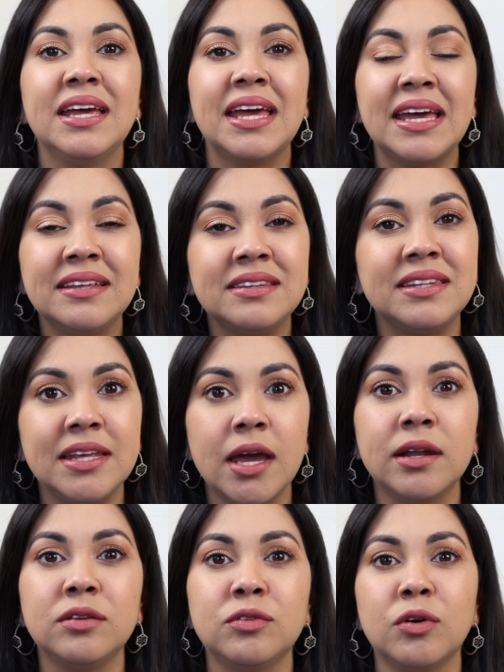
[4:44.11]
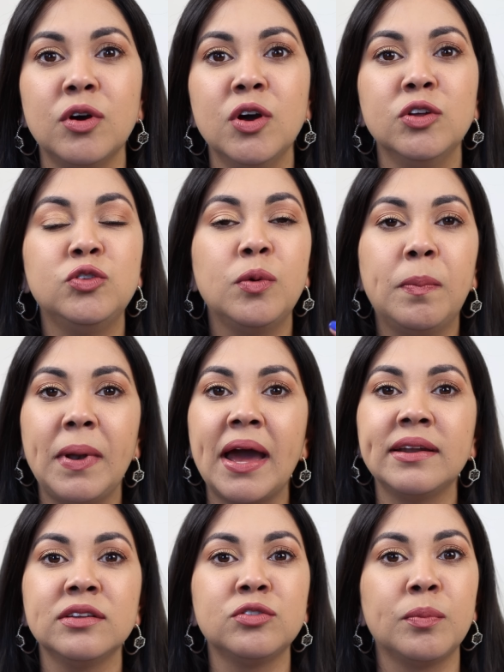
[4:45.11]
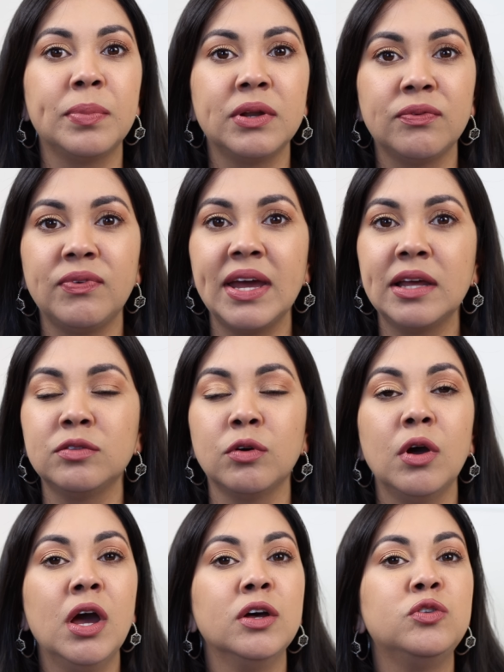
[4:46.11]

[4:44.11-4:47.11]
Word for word: es cierto, tus planes son perfectos,